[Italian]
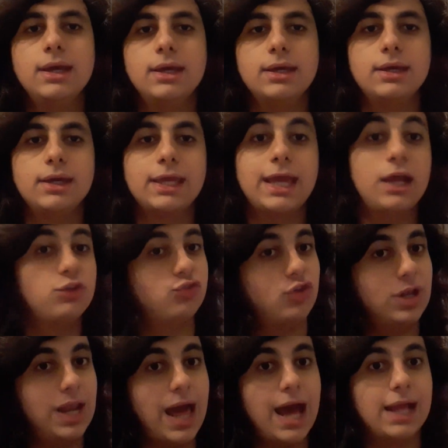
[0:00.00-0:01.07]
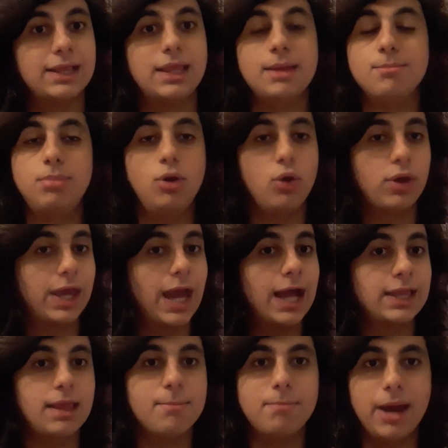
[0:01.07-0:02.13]
eh, cancellate,
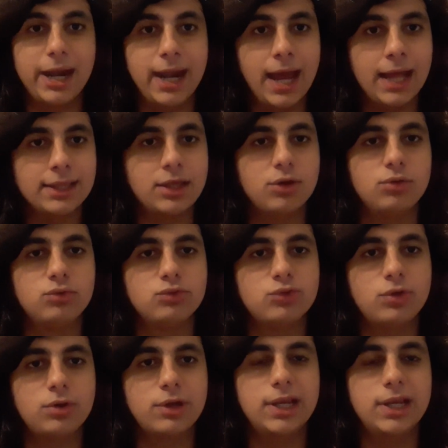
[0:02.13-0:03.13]
bloccate, bannate con un solo